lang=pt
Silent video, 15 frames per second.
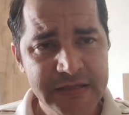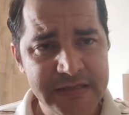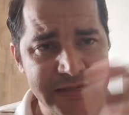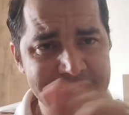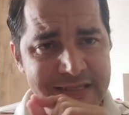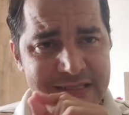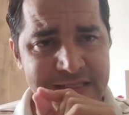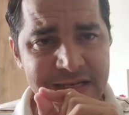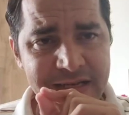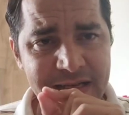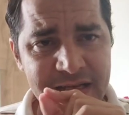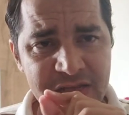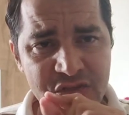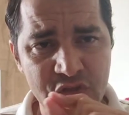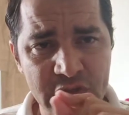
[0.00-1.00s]
Você retira
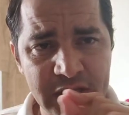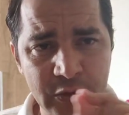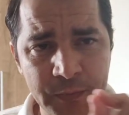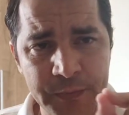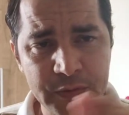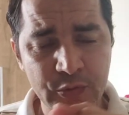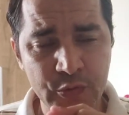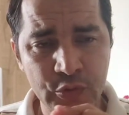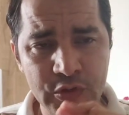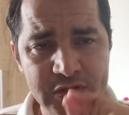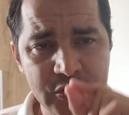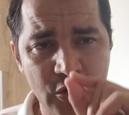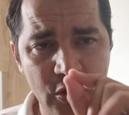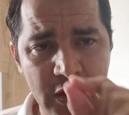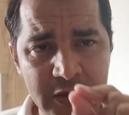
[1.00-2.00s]
aquela solda do pino
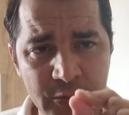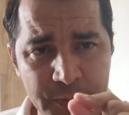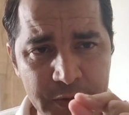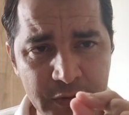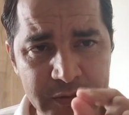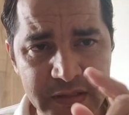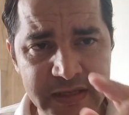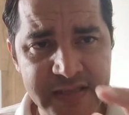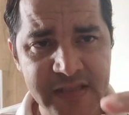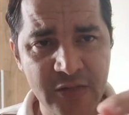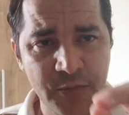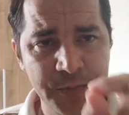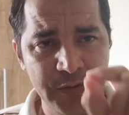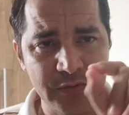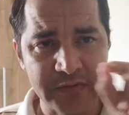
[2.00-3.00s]
2 coloca no pino 3 e a
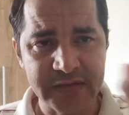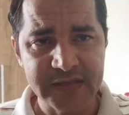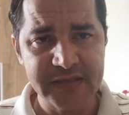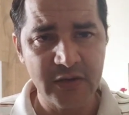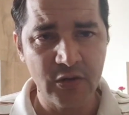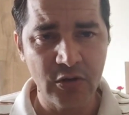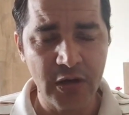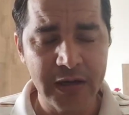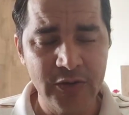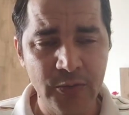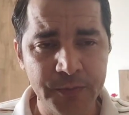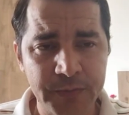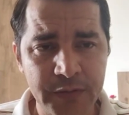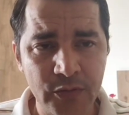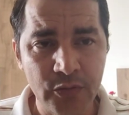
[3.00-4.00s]
do pino 3 você coloca
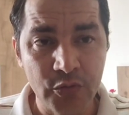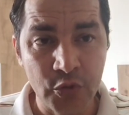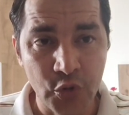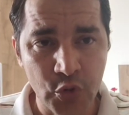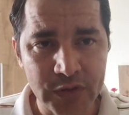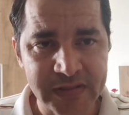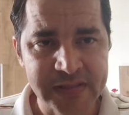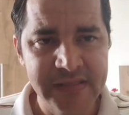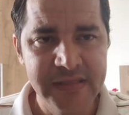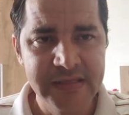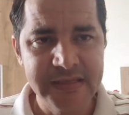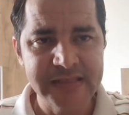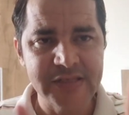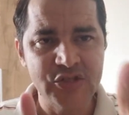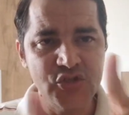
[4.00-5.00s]
no pino 2.
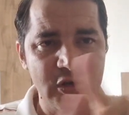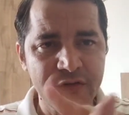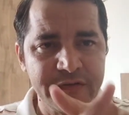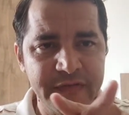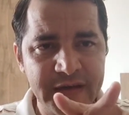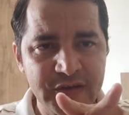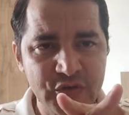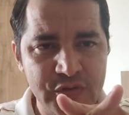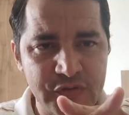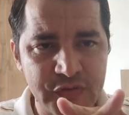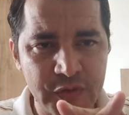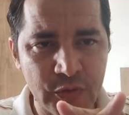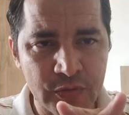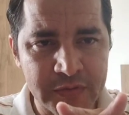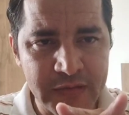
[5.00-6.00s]
Você só inverte os
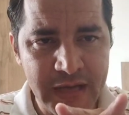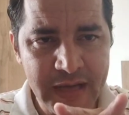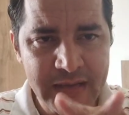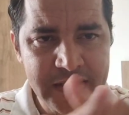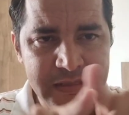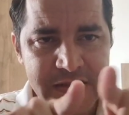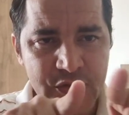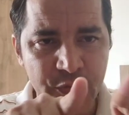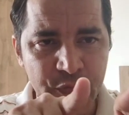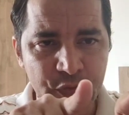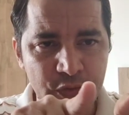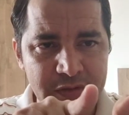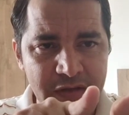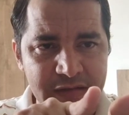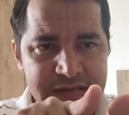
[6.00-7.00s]
fios, tá? Se o
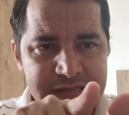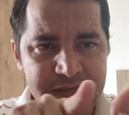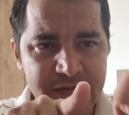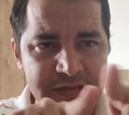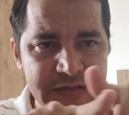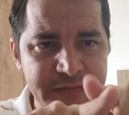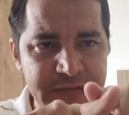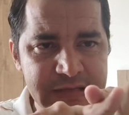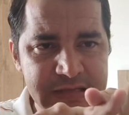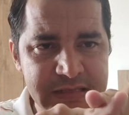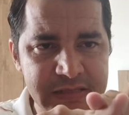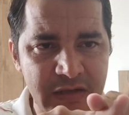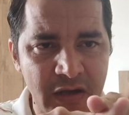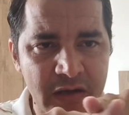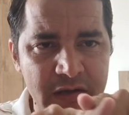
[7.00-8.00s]
fio estava tá assim, você faz
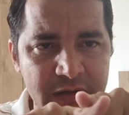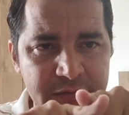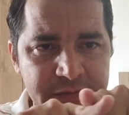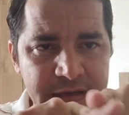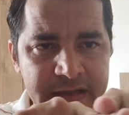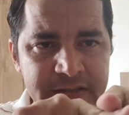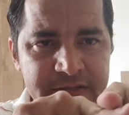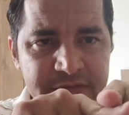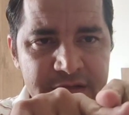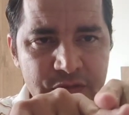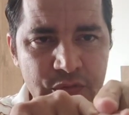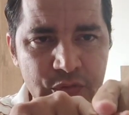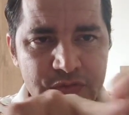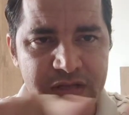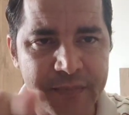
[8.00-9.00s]
assim, ó, inverte, faz
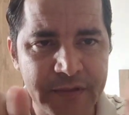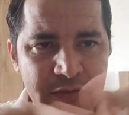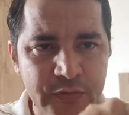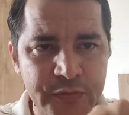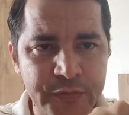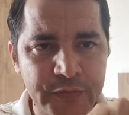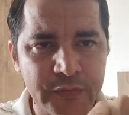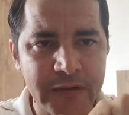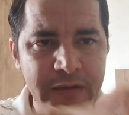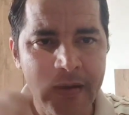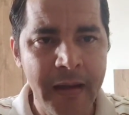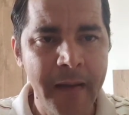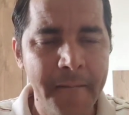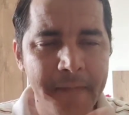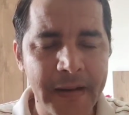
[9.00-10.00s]
um cruzamento do fio
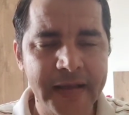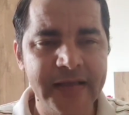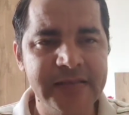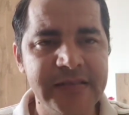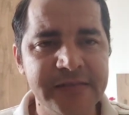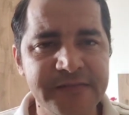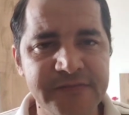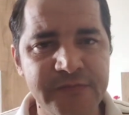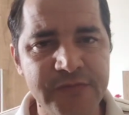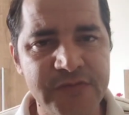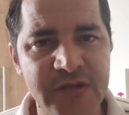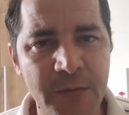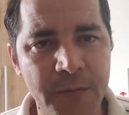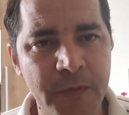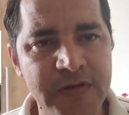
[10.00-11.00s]
aí para que essa
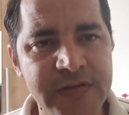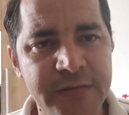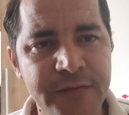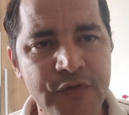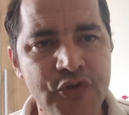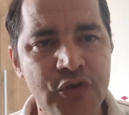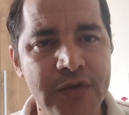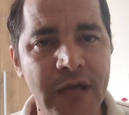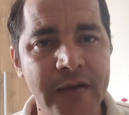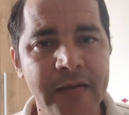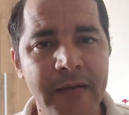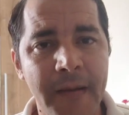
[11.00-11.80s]
função possa funcionar.